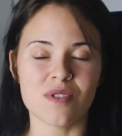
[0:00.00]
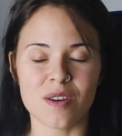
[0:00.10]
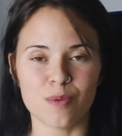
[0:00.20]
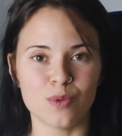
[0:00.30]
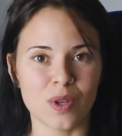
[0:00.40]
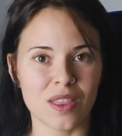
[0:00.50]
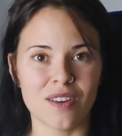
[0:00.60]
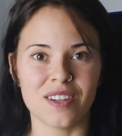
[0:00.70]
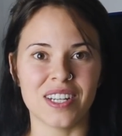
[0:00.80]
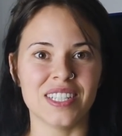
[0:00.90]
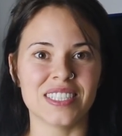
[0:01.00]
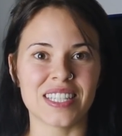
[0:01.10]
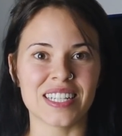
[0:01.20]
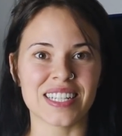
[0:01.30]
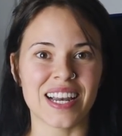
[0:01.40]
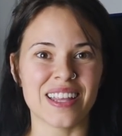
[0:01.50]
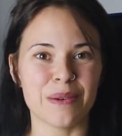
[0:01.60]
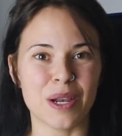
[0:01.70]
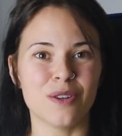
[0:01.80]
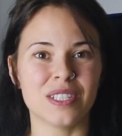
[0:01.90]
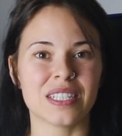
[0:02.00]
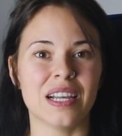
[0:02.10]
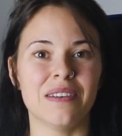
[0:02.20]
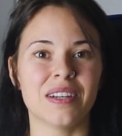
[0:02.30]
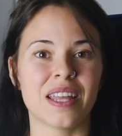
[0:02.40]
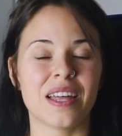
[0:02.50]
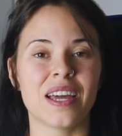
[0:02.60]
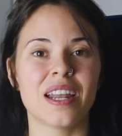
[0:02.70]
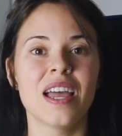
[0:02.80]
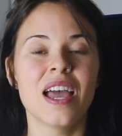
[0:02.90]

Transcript: buena puntuación en esta escala de valores que le van a dar